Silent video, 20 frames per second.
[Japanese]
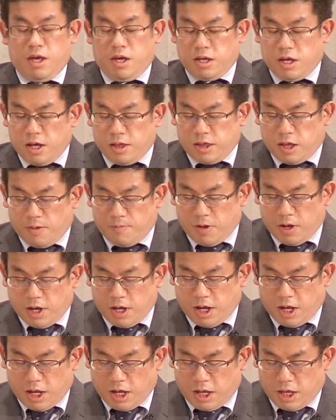イエス様
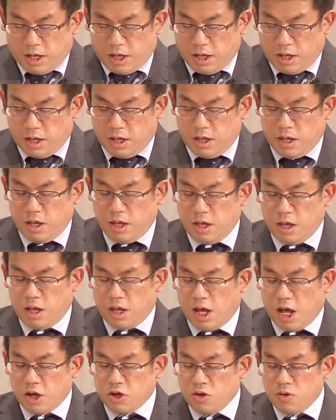が
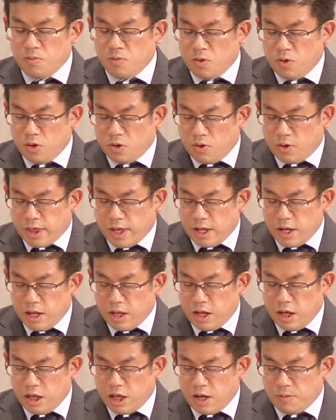歩もうとさ
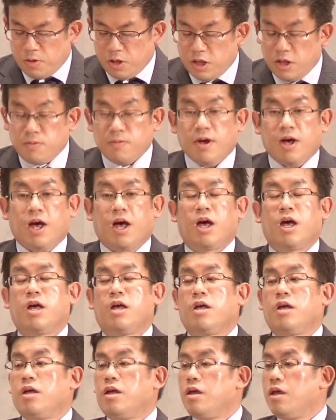れていた道は
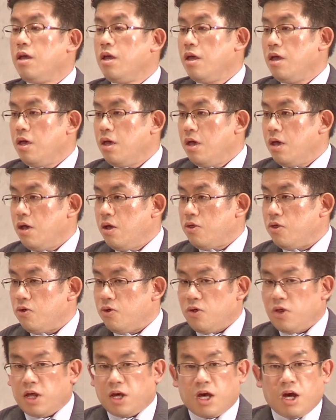
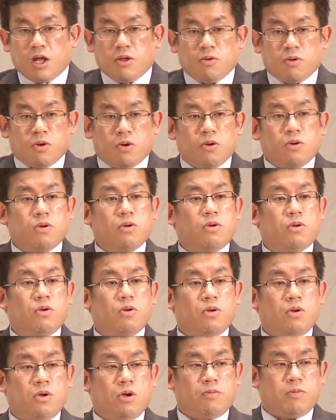十字架の
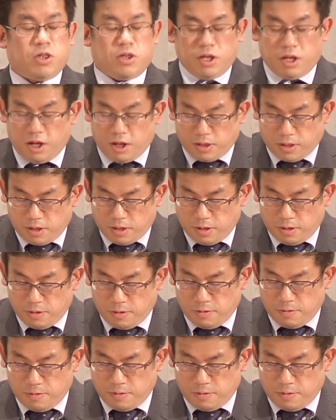道です。